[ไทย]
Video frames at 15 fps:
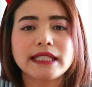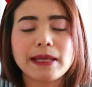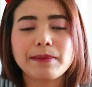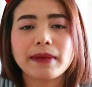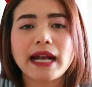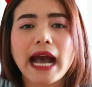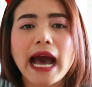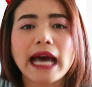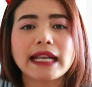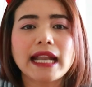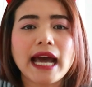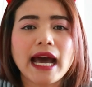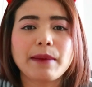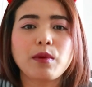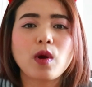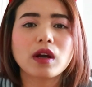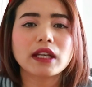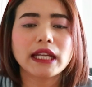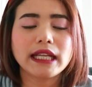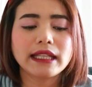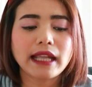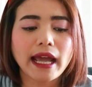ซิมการ์ดนะคะพวก
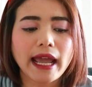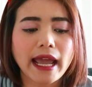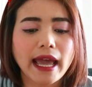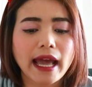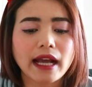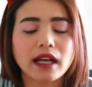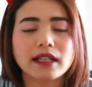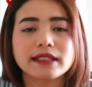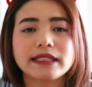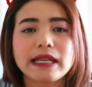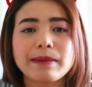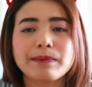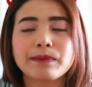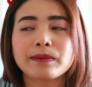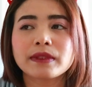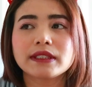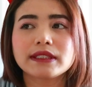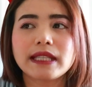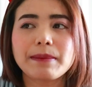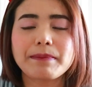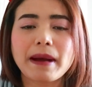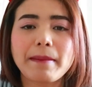ดีแท็กซิม
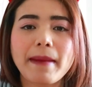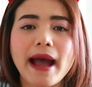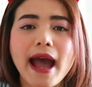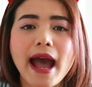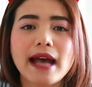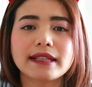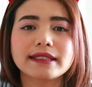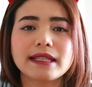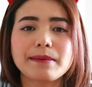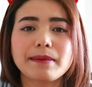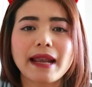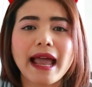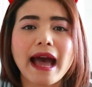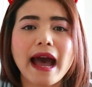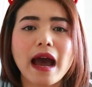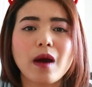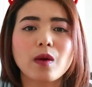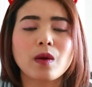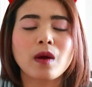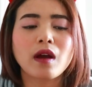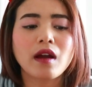ซิมพม่าซิมลาว